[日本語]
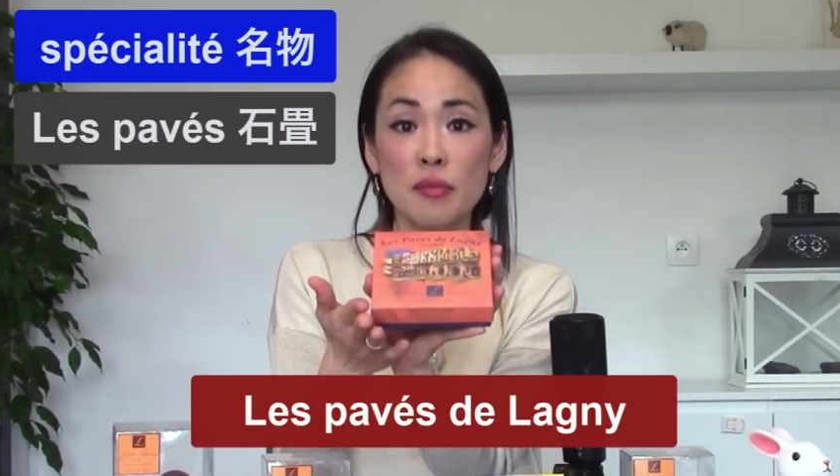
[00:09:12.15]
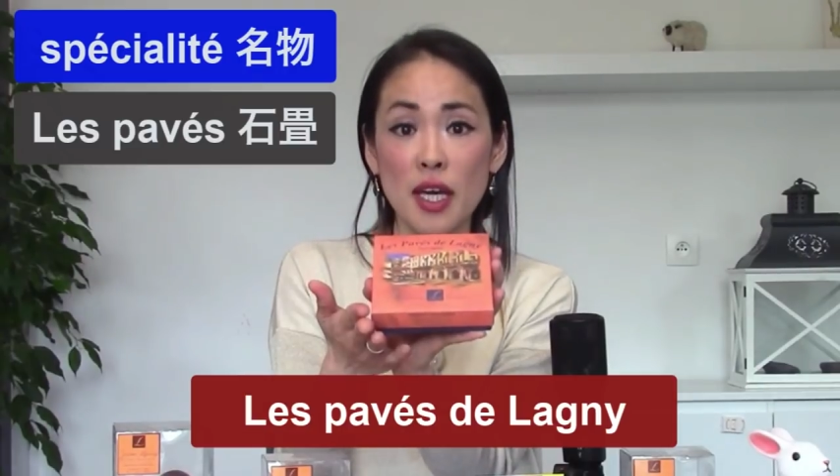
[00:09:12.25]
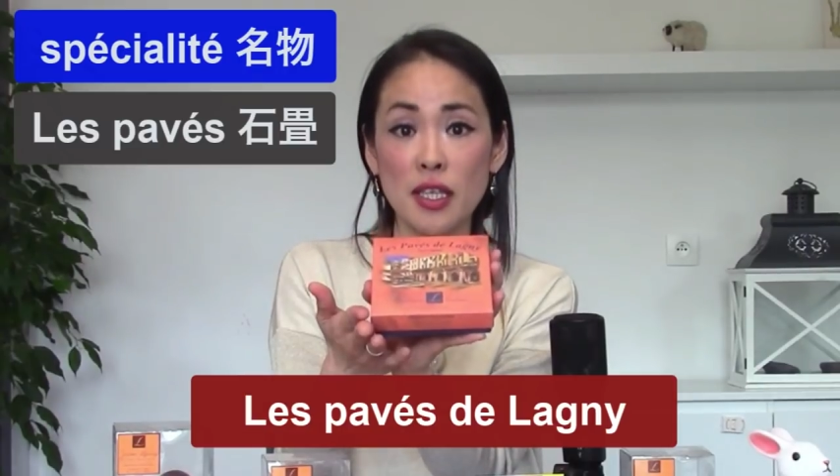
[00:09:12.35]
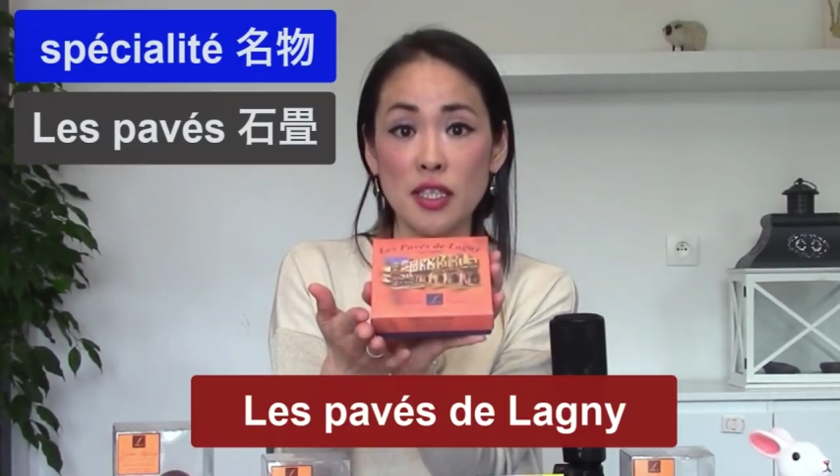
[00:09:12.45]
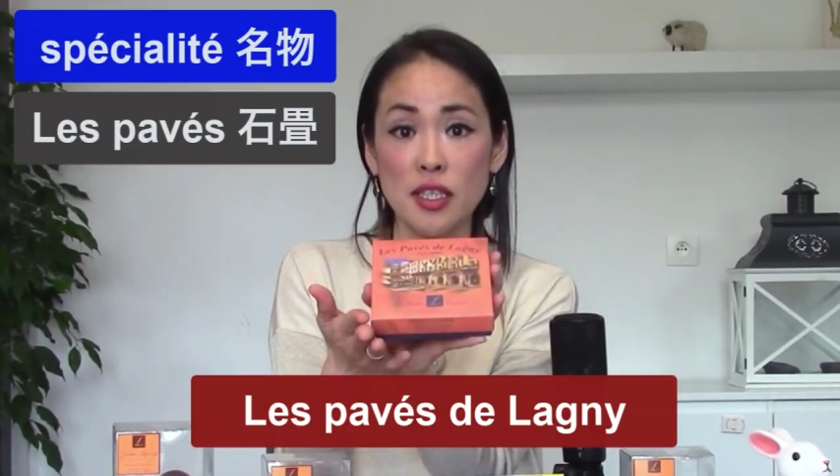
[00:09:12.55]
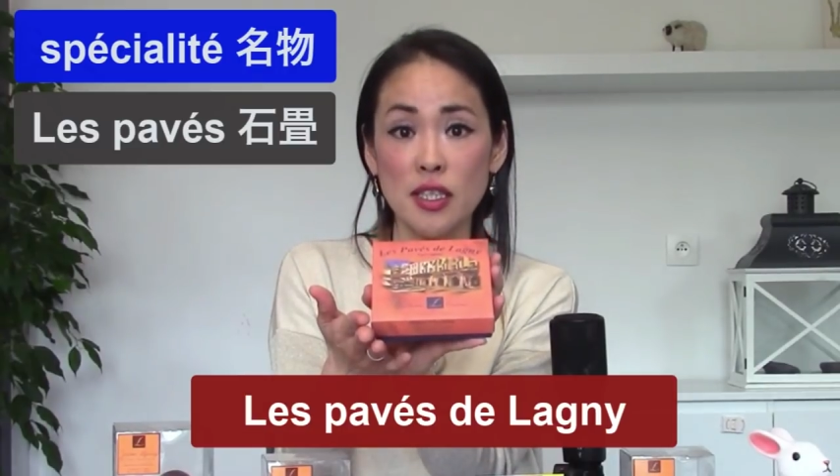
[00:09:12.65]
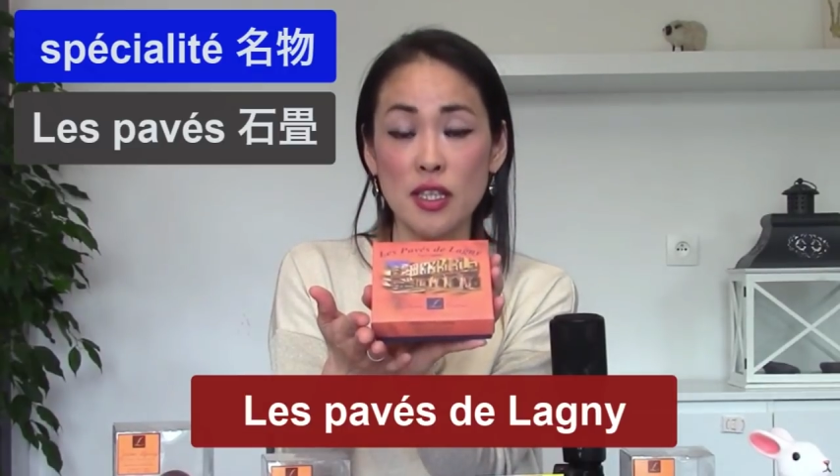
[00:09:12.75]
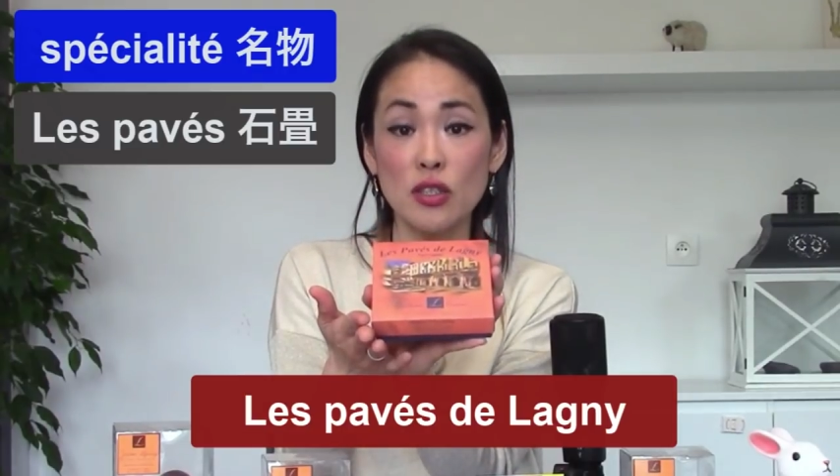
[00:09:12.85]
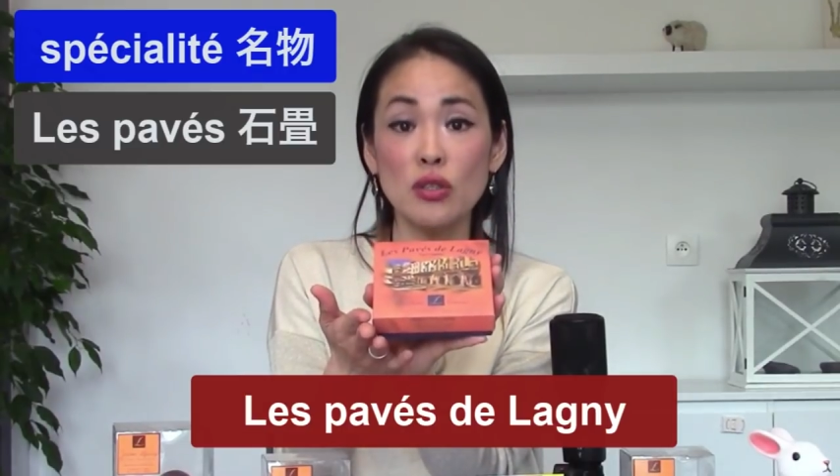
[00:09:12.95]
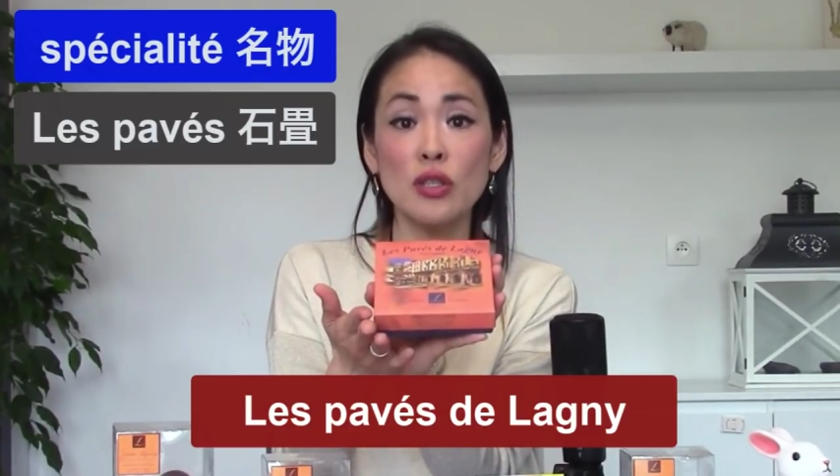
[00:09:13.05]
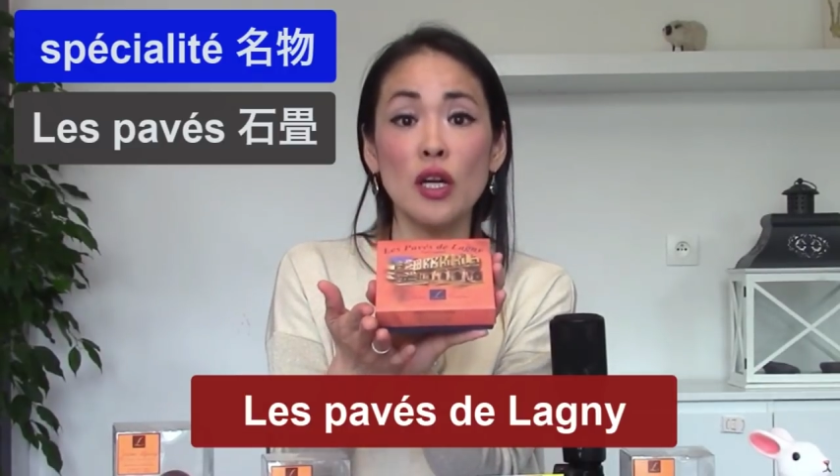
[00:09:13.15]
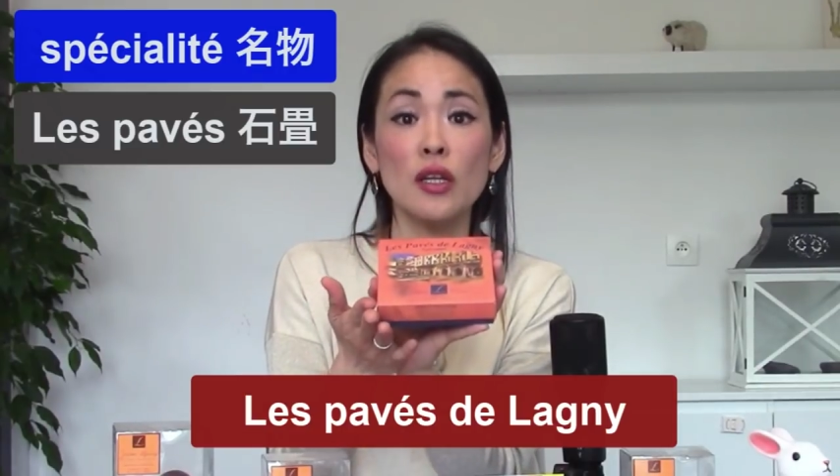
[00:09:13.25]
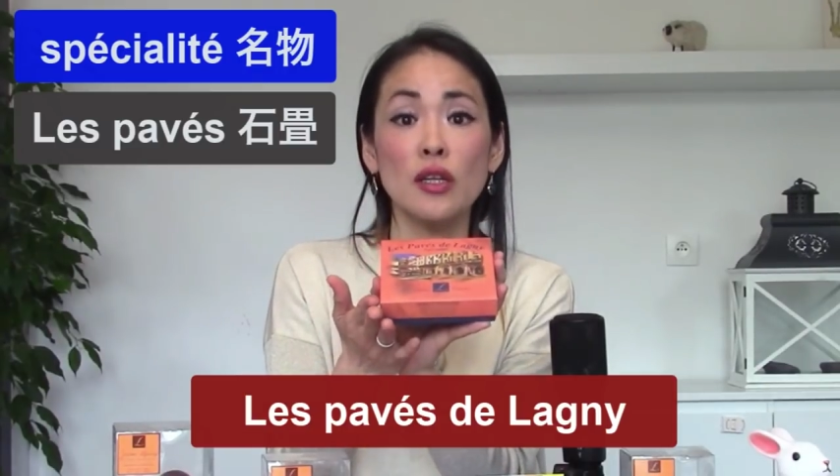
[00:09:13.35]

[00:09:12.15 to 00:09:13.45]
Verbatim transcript: イメージして作られ